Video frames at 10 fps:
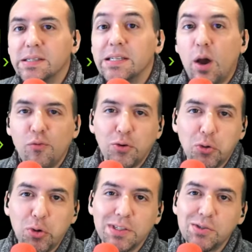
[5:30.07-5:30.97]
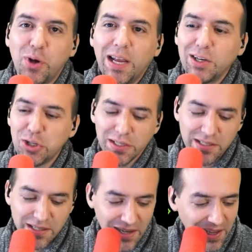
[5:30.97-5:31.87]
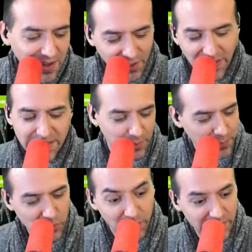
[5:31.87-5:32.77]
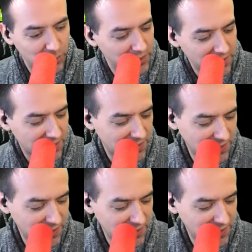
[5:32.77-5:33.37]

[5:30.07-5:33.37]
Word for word: Es ist nicht aufgedruckt, es ist nur eingestanzt. Ich weiß nicht, ob es nur mir so geht.